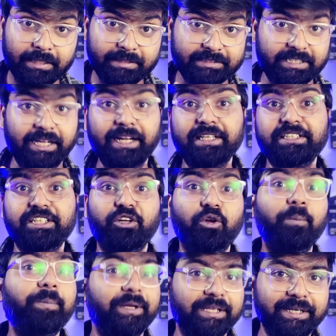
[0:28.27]
সেখানে
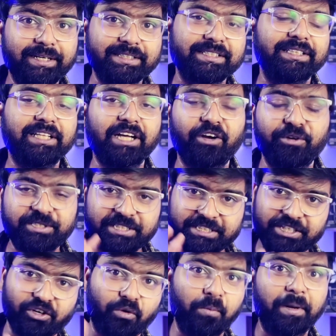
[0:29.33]
যেরকম প্রেজেন্টেশন দেওয়া হয়েছে
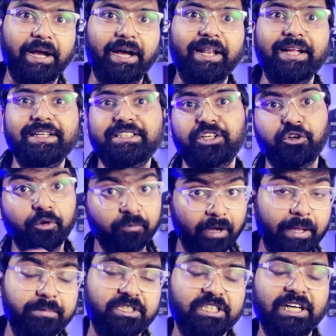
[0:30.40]
যেরকম কালার যেরকম
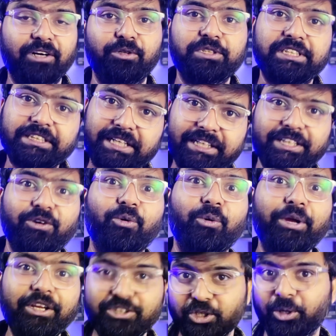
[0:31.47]
ভাইবস দেওয়া হয়েছে তাতে
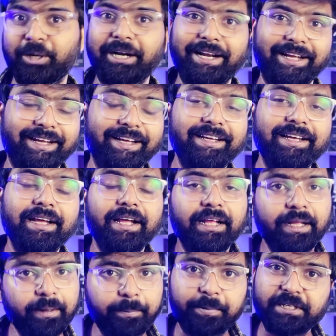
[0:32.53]
ওই জর্নাটাকেই
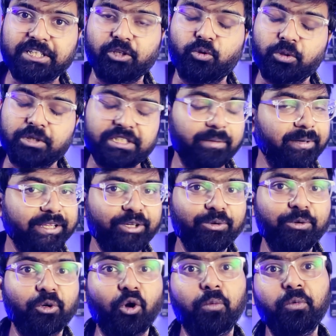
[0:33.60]
রিপ্রেজেন্ট করছে এবারে
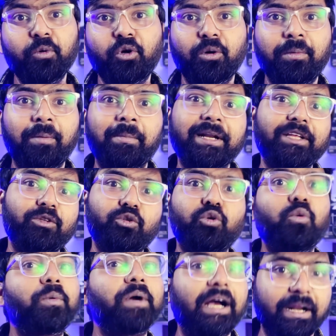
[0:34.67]
দেখুন রমকম আমার কিন্তু
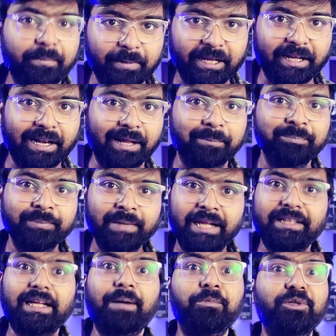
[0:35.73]
খুব খারাপ লাগে না
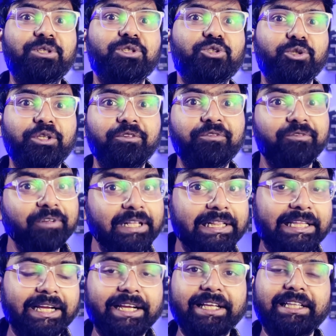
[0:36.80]
তার মধ্যে যদি ফিল
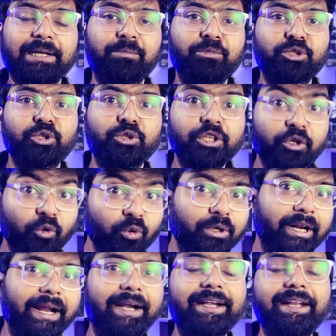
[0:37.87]
থাকে তার মধ্যে যদি গুড
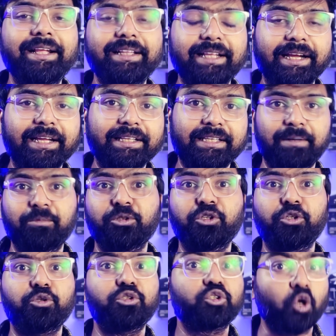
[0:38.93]
রাইটিং থাকে তার মধ্যে
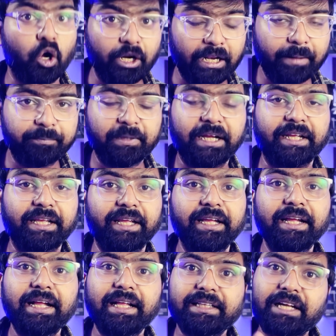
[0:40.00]
যদি সংলাপ থাকে
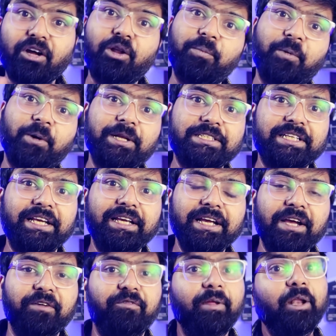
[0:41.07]
তাহলে পরে সেই
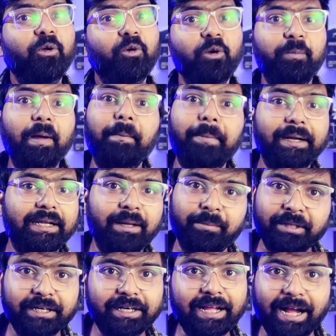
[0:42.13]
ফিল গুড ব্যাপারটা
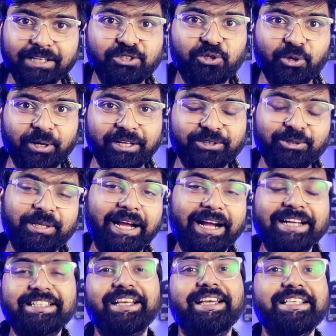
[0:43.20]
আমাদের কাজ করে তো
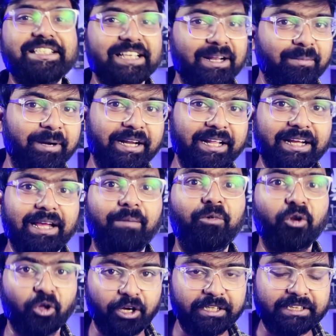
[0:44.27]
দেখা যাক এই সিনেমাটা
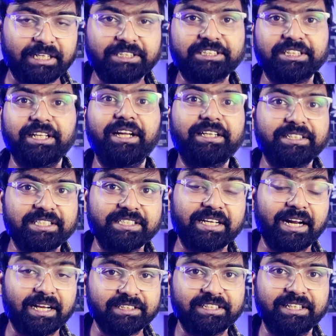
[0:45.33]
কেমন হয় তার ট্রেলার
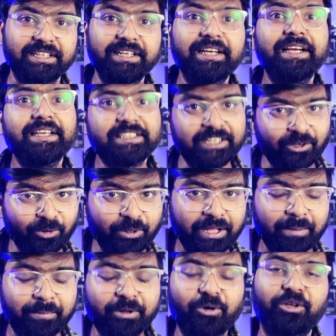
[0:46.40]
টিজার আসে সেগুলো
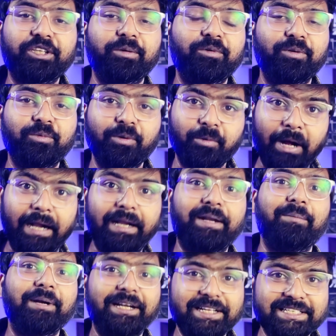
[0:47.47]
নিয়ে আমরা কথা বলবো এবং
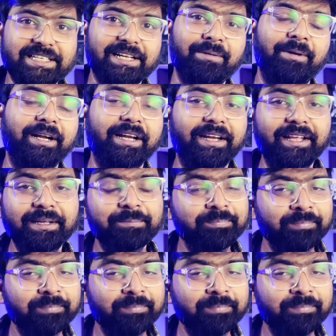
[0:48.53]
আলটিমেটলি সিনেমাটা নিয়ে